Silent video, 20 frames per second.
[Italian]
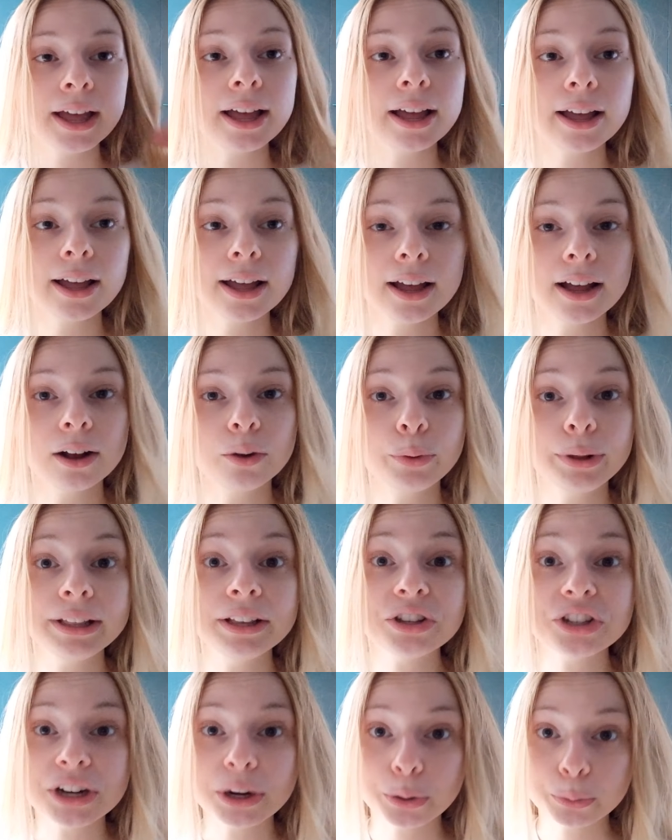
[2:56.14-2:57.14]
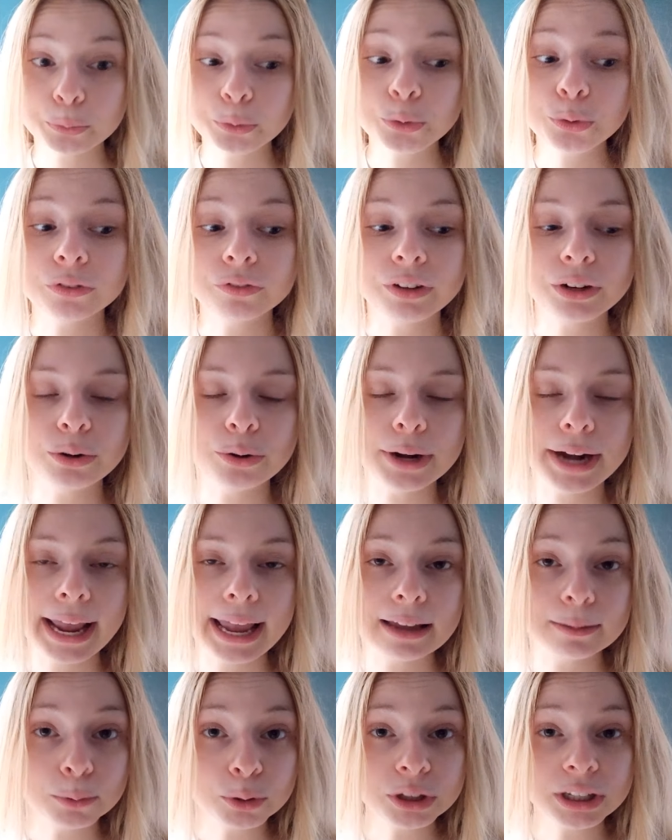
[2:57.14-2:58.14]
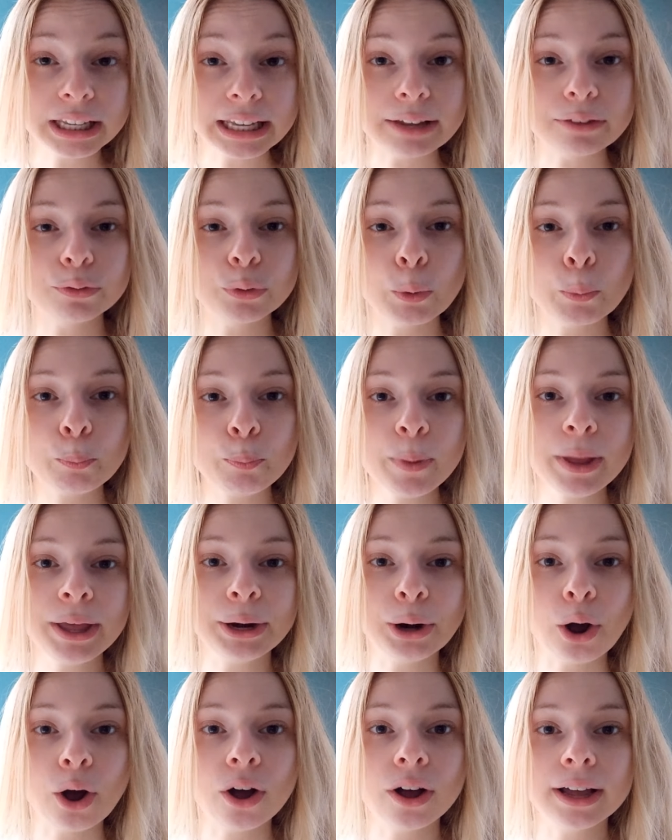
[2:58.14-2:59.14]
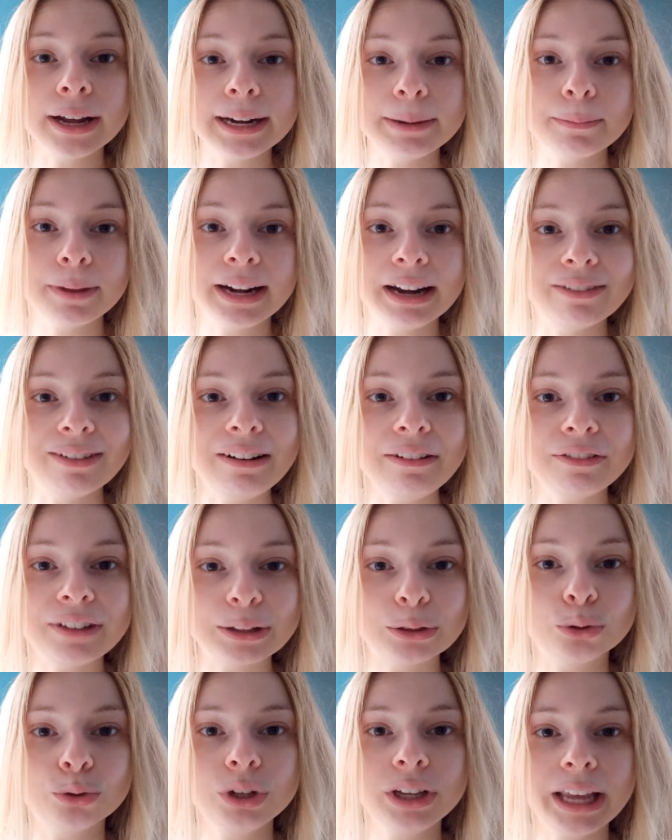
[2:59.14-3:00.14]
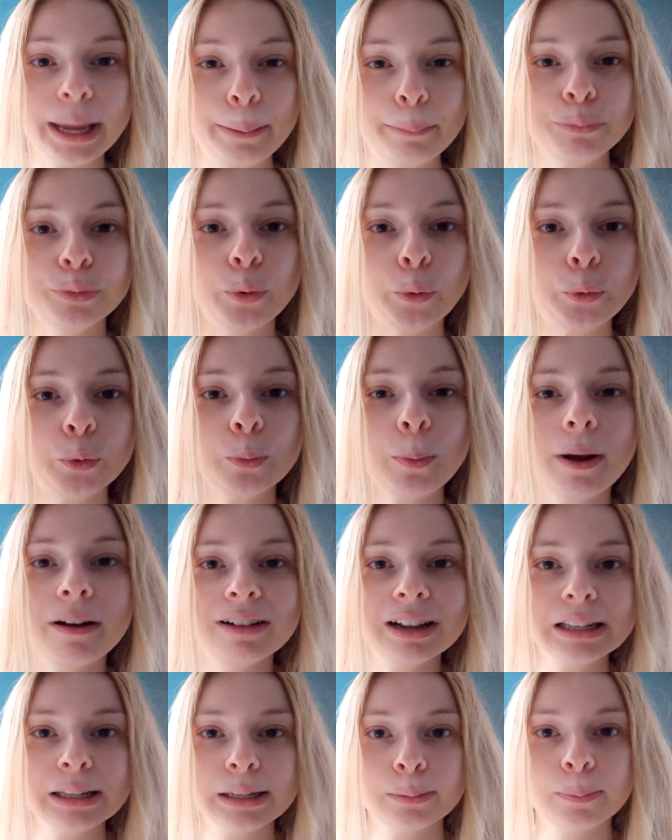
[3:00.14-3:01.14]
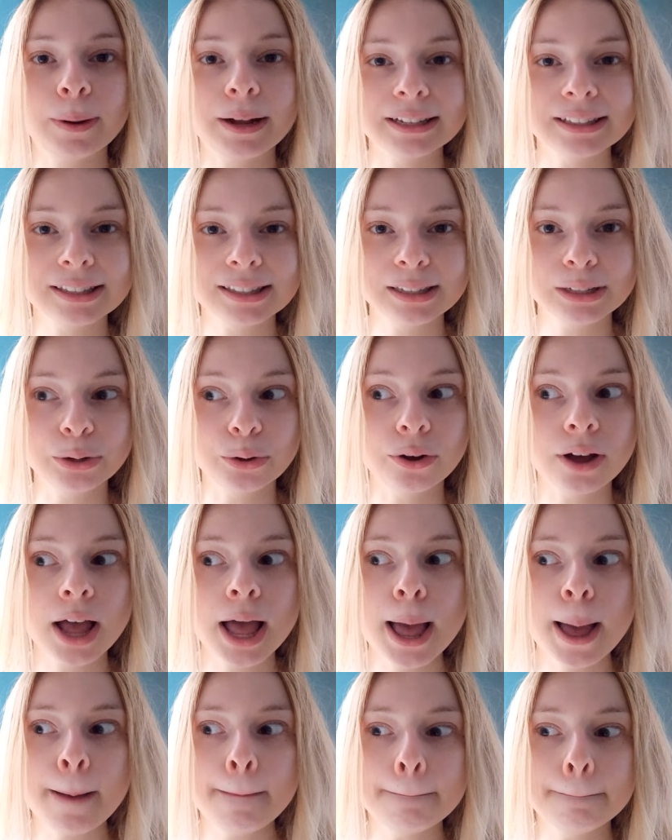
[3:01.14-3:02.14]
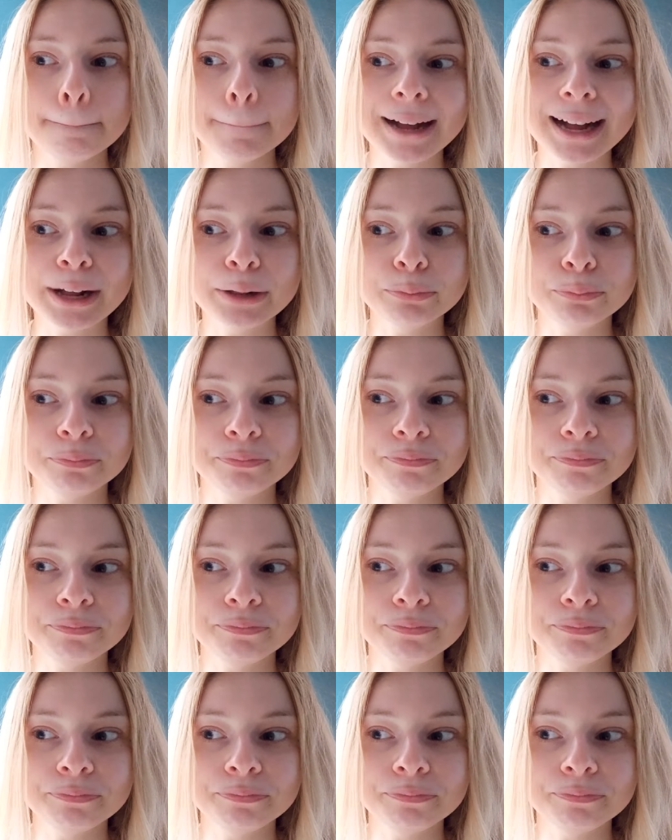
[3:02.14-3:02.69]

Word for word: eh, quindi c'era comunque un valore emotivo, però rimaneva il fatto che mi occupava spazio, ma mh,